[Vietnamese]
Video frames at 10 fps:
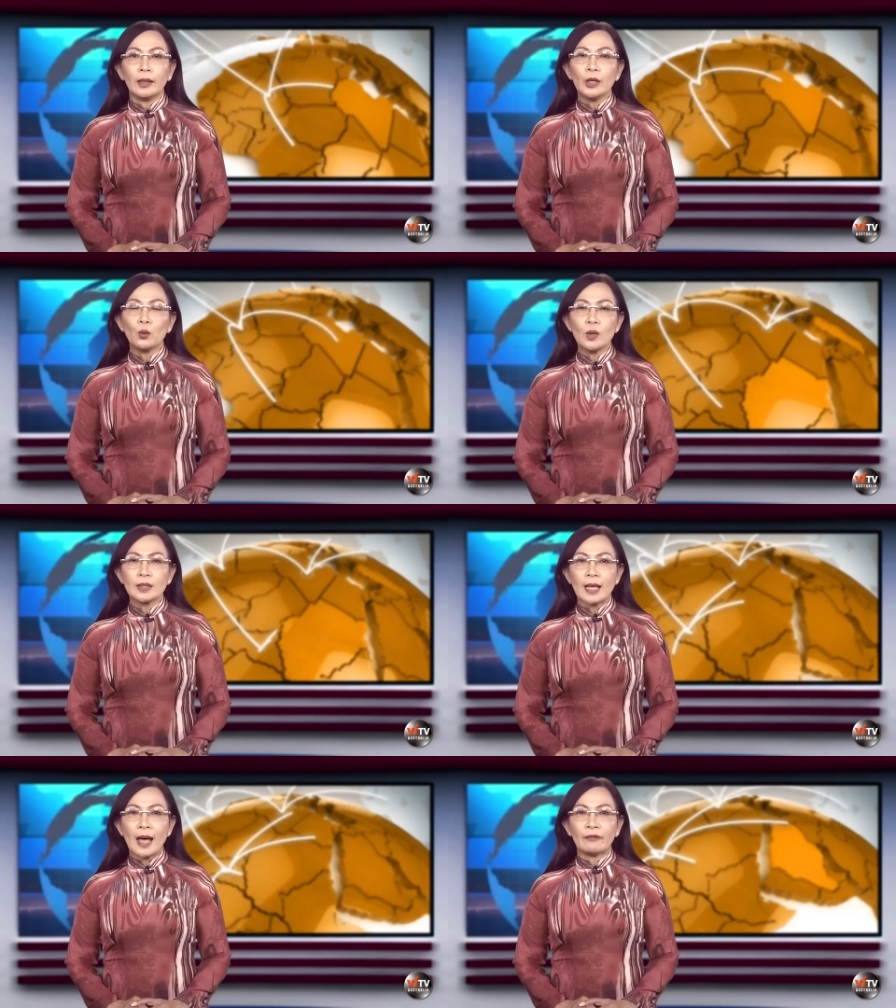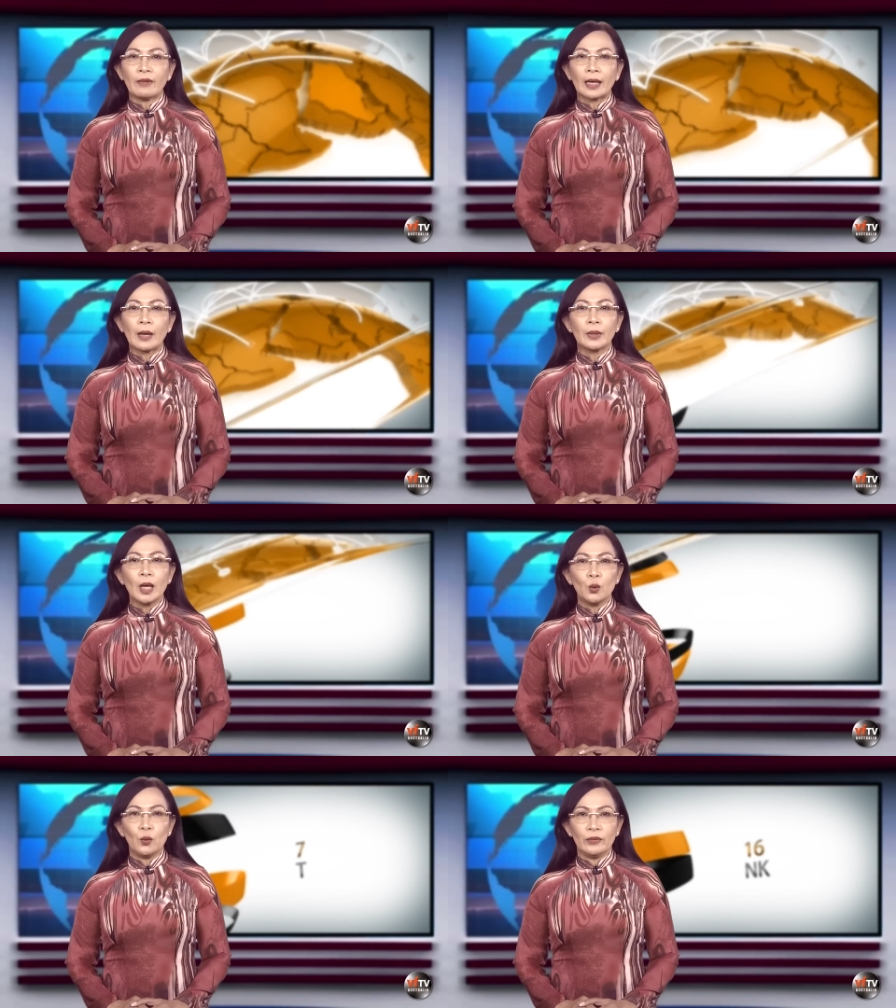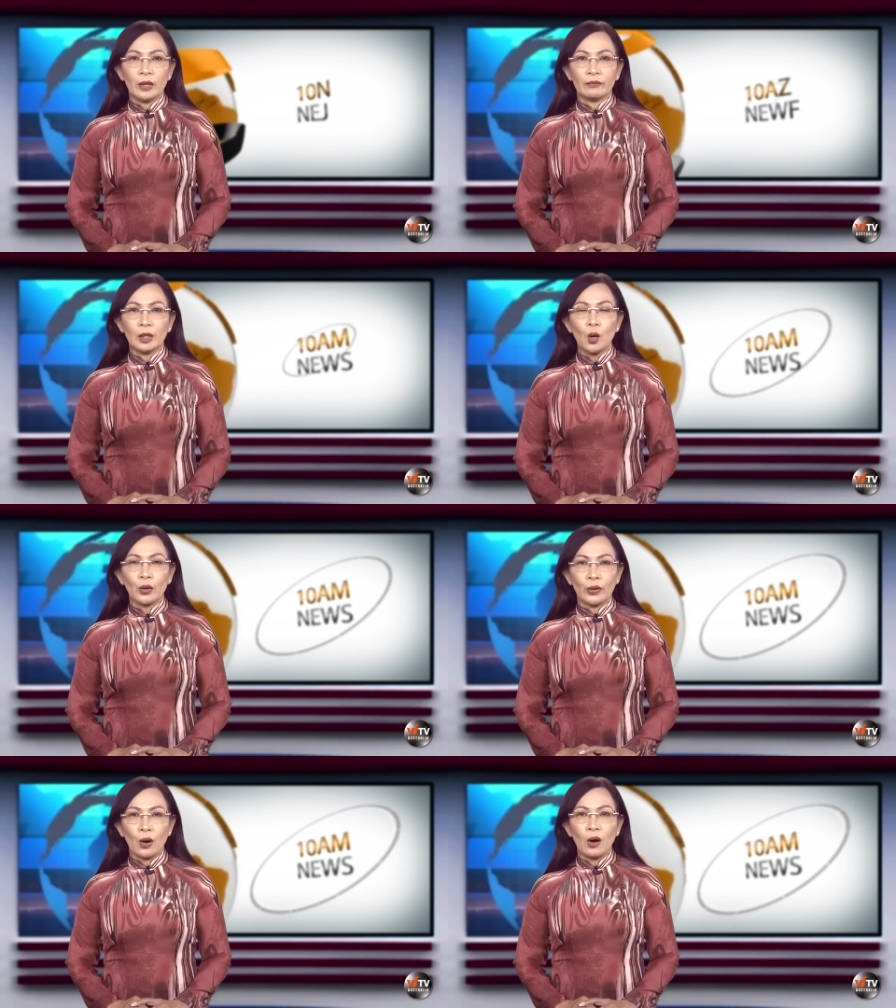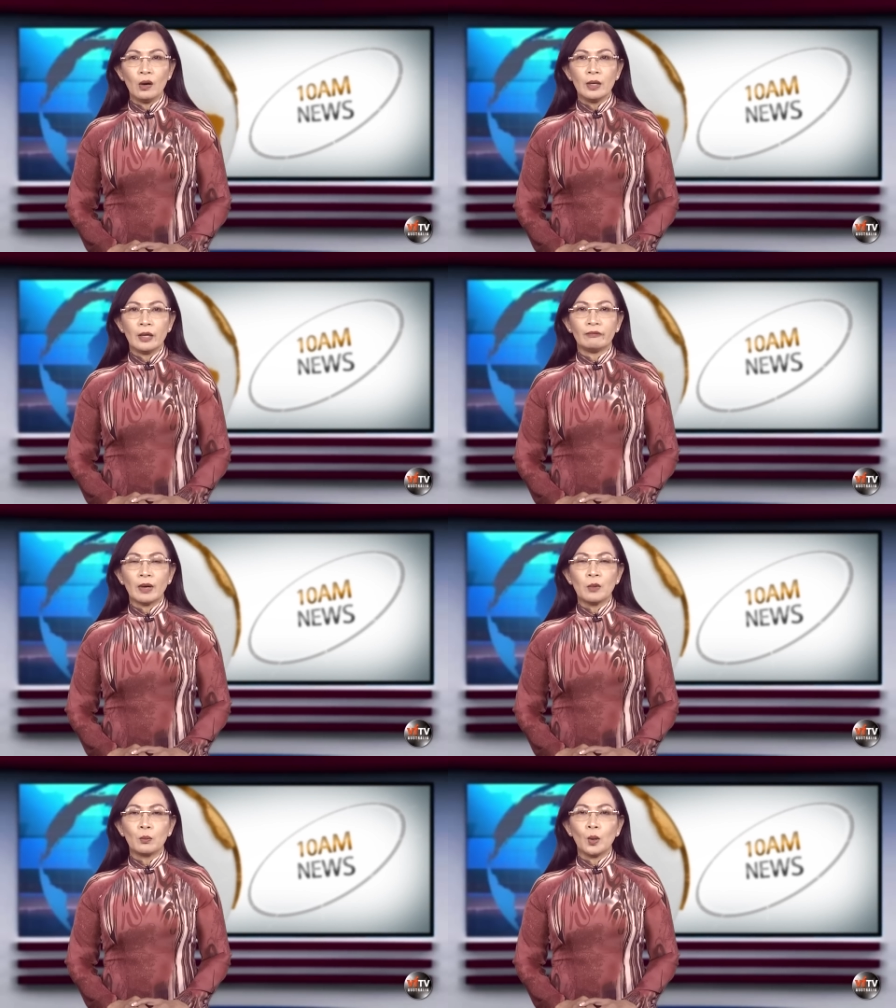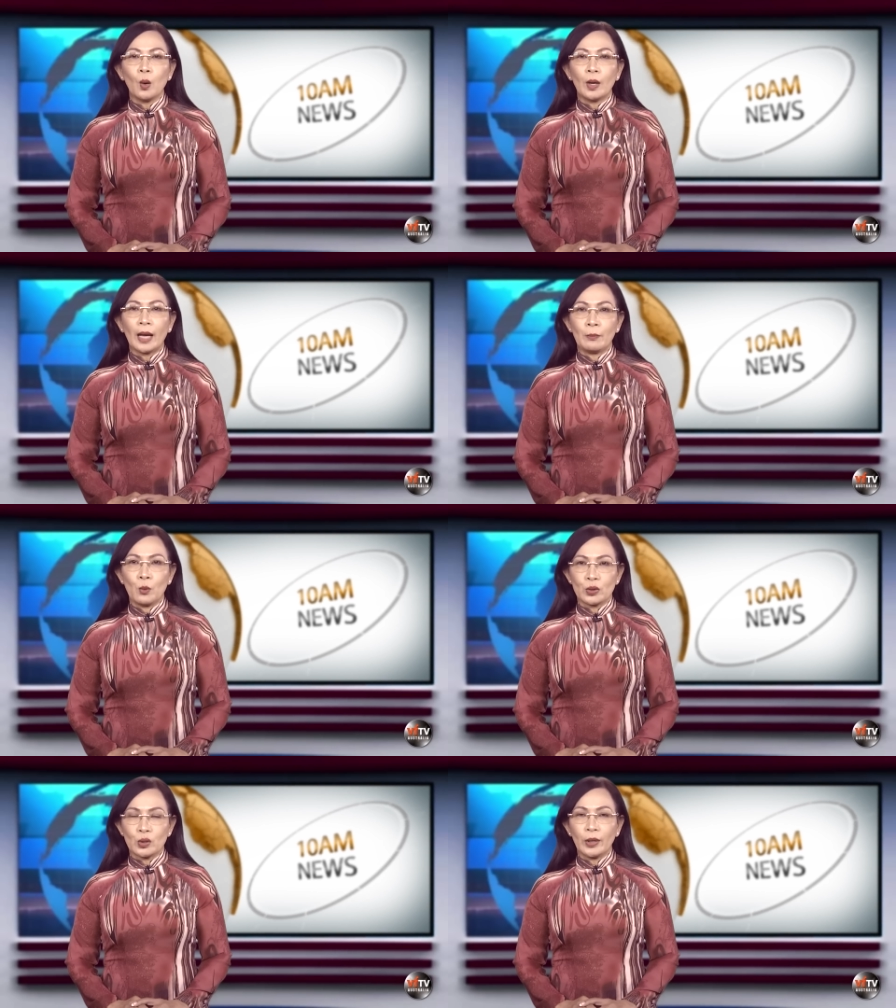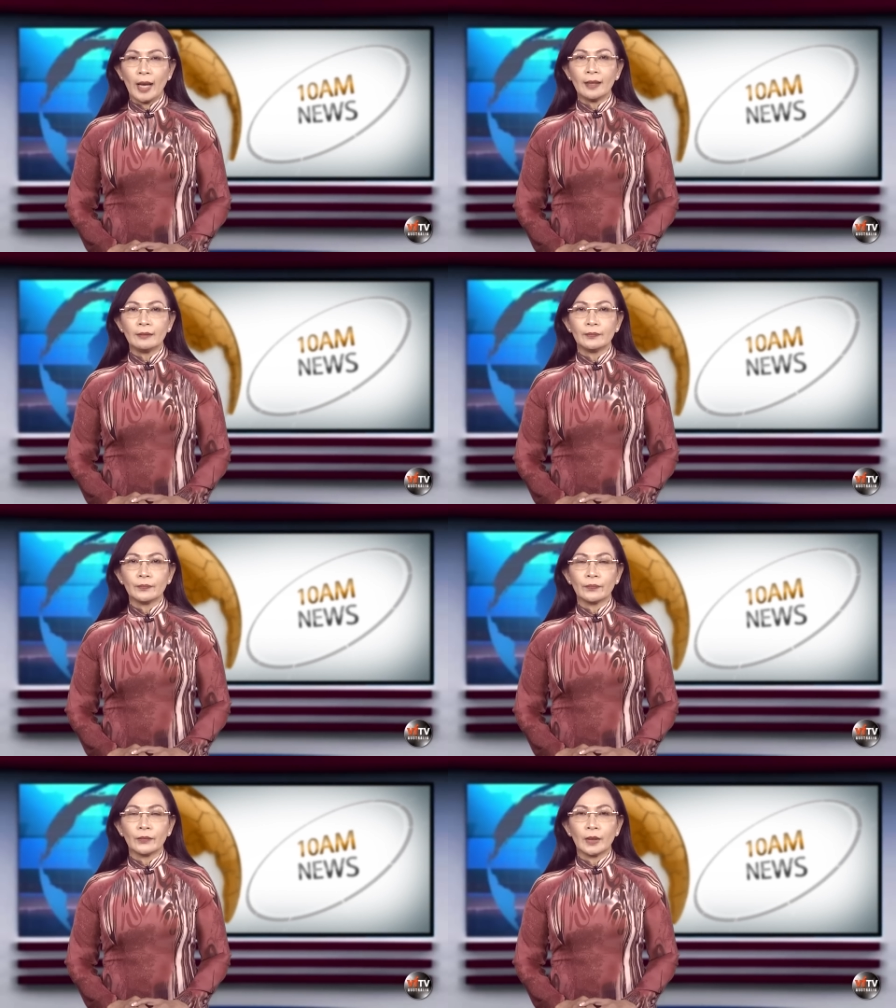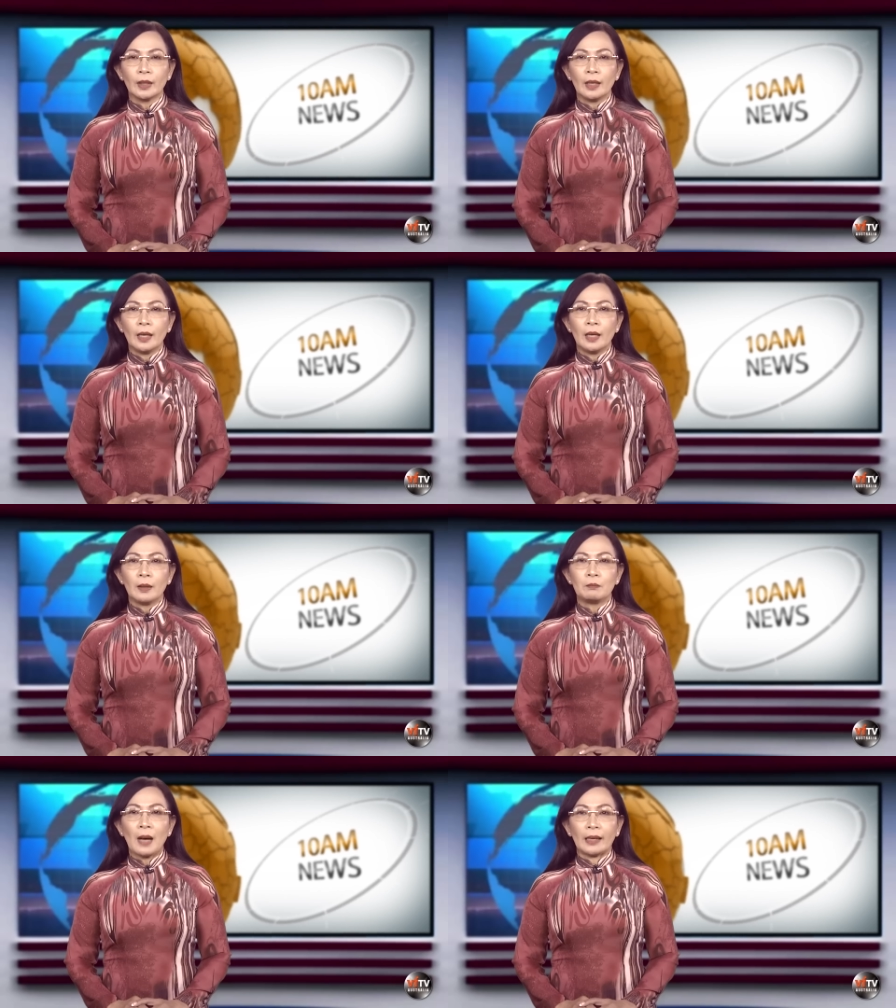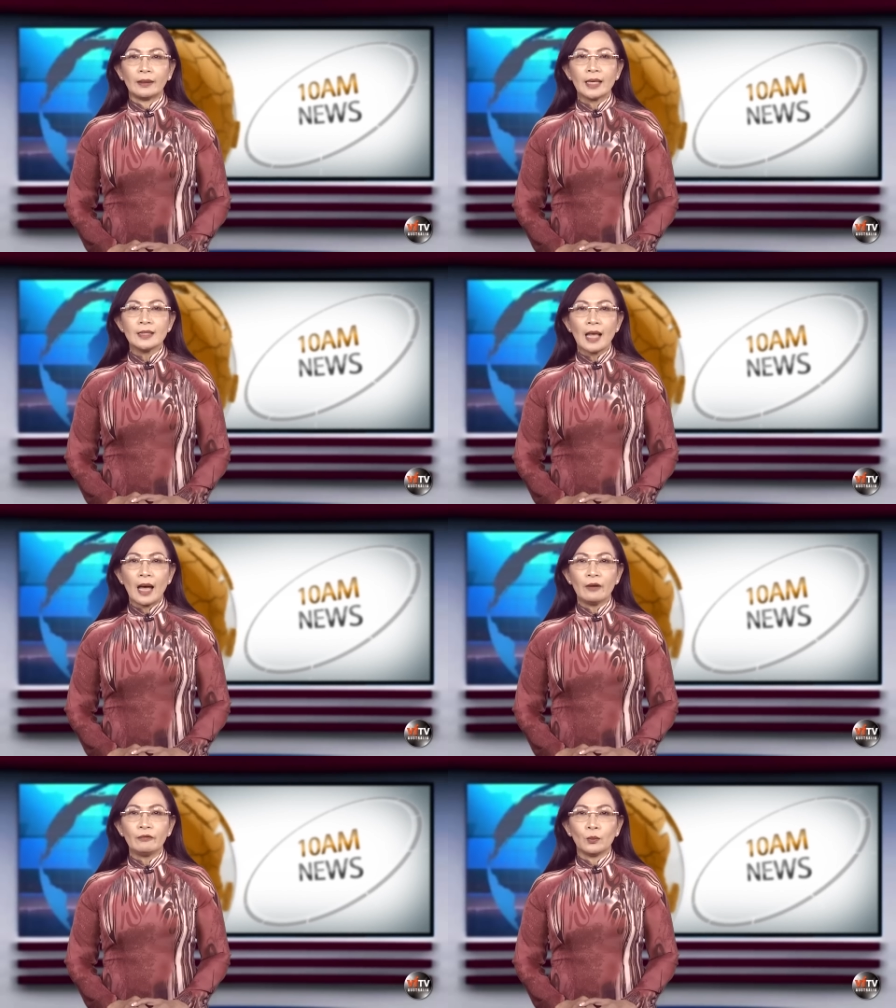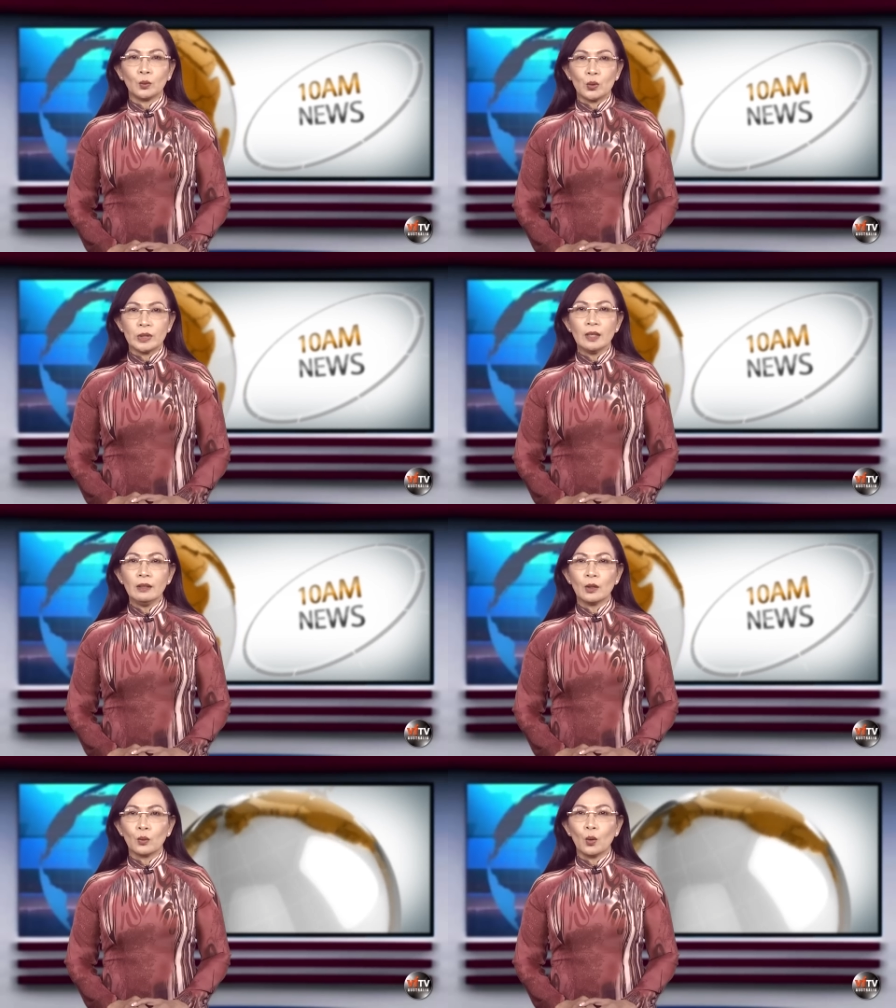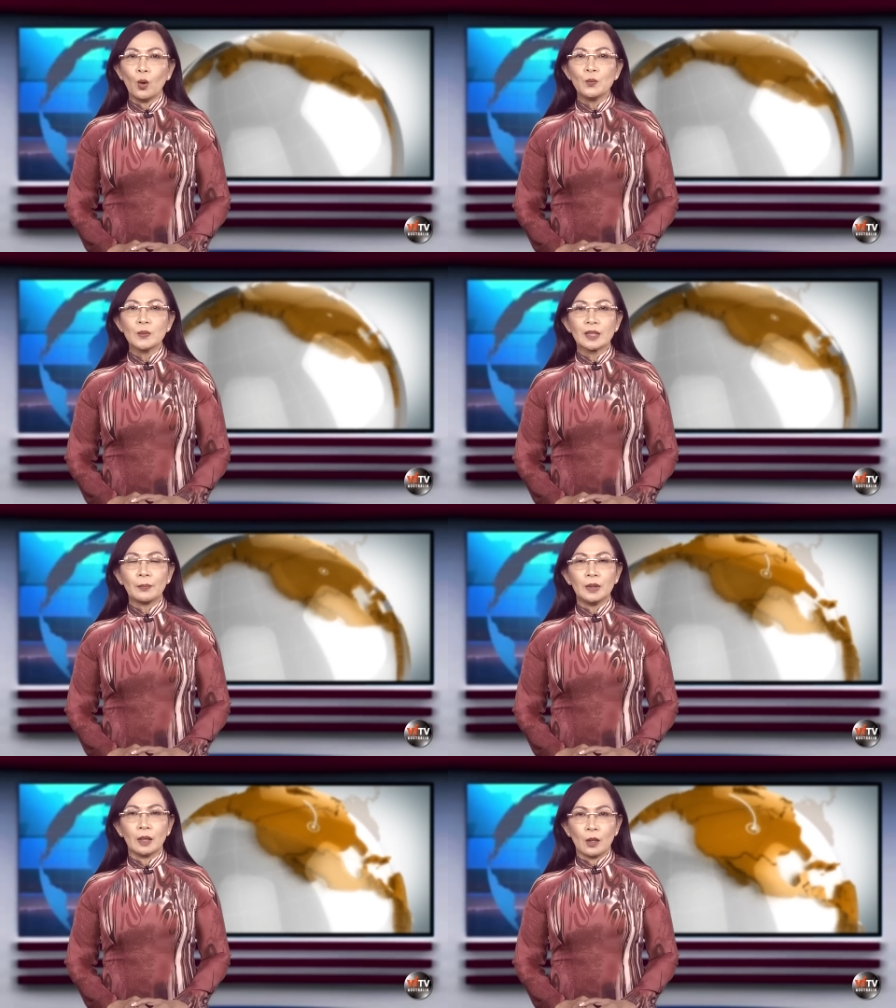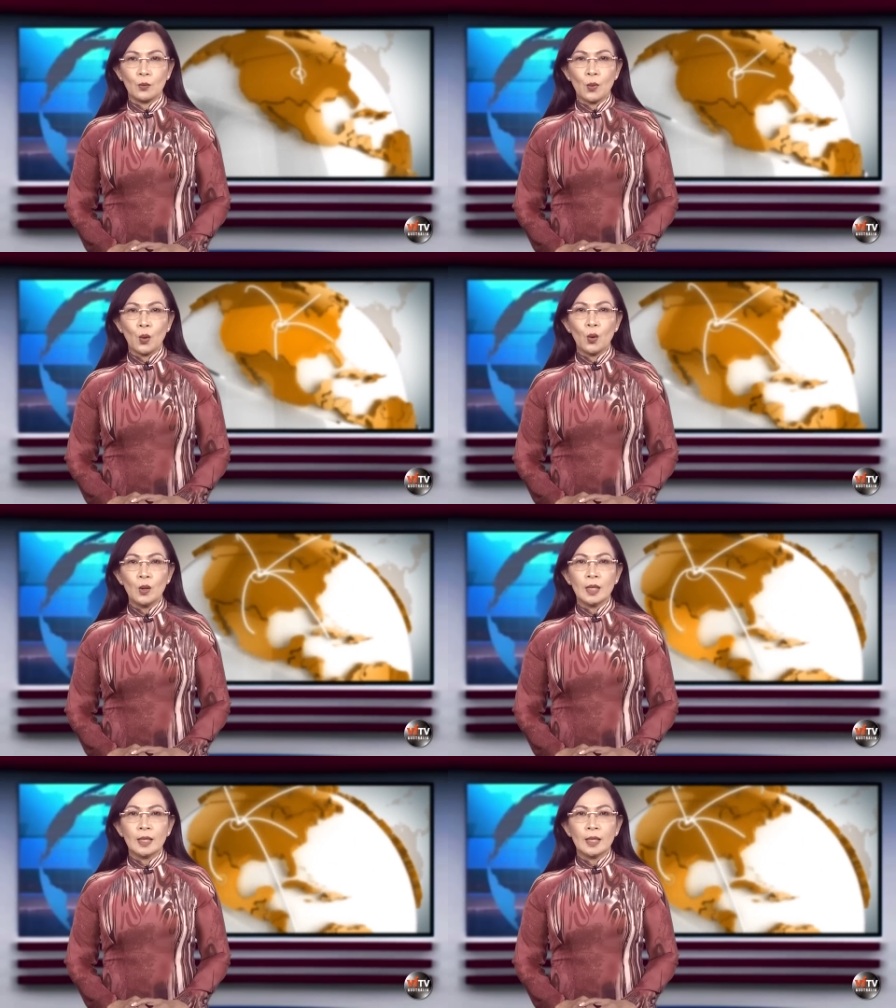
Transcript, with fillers: lợi ích quốc gia và cam kết khu vực vẫn còn đó và bộc lộ ngày một rõ nét. Bản đánh giá phòng thủ chiến lược của Úc sắp được công bố